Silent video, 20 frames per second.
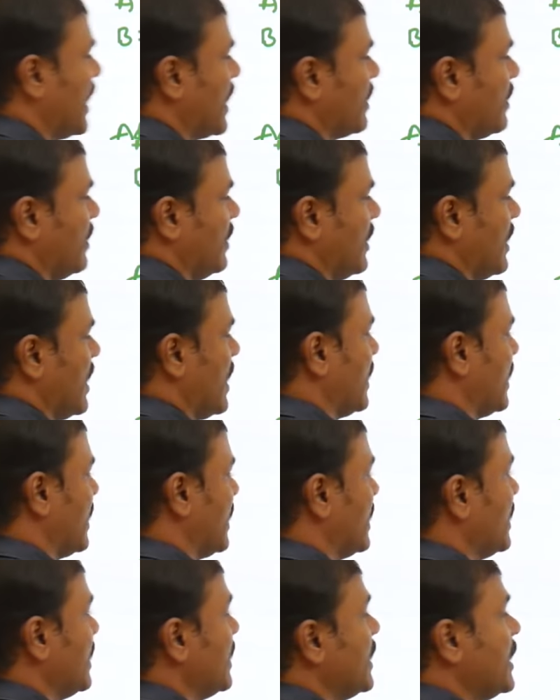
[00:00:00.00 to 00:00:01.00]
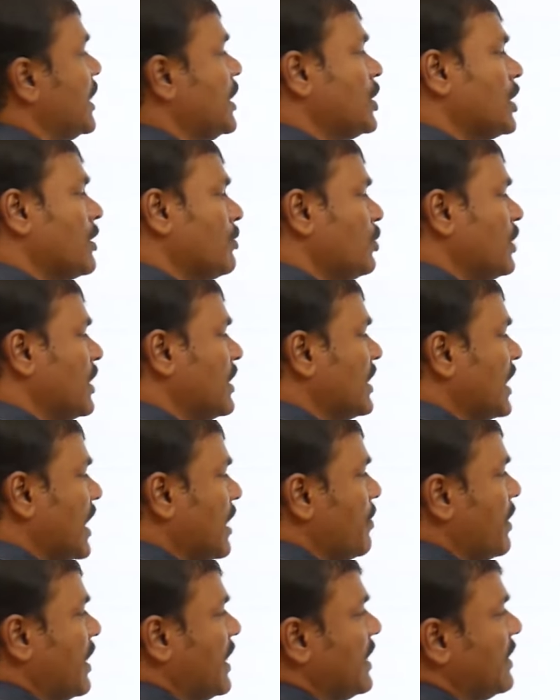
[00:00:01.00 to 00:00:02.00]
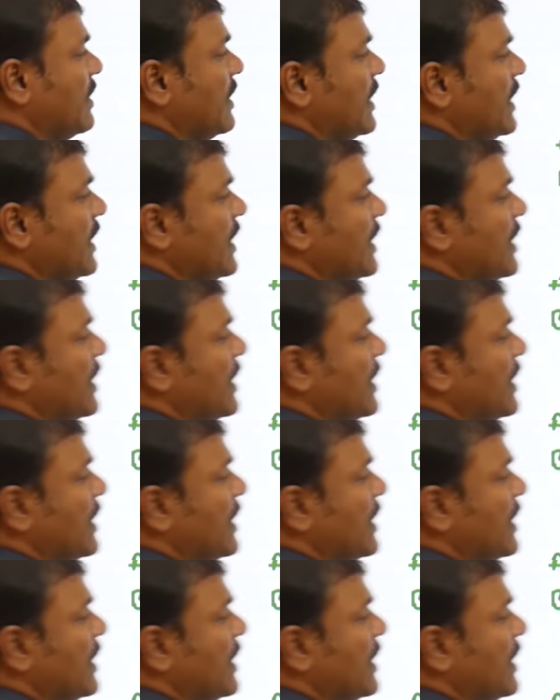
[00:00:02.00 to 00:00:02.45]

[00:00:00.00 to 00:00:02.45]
ట్యాంకు నిండడానికి ఇంతకుముందు ఎంత టైం పట్టింది